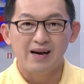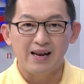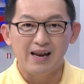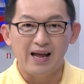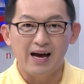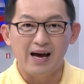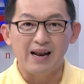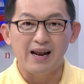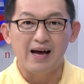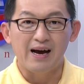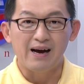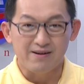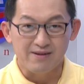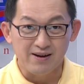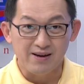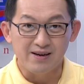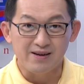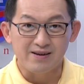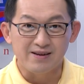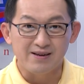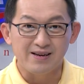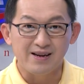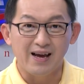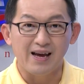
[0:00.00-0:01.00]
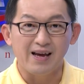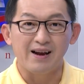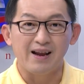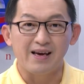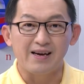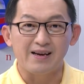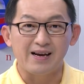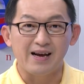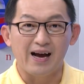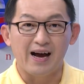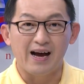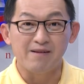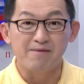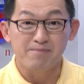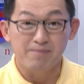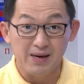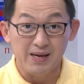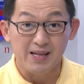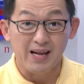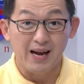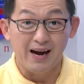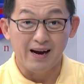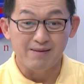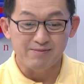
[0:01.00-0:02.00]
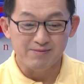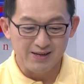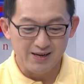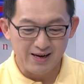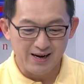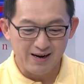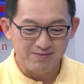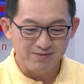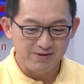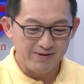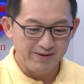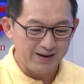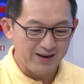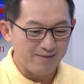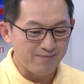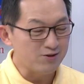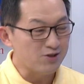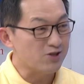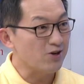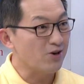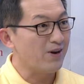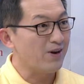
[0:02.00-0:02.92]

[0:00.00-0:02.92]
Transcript: ลาลารีดในรายการบีไทมส์นะครับสวัสดีครับคุณโจ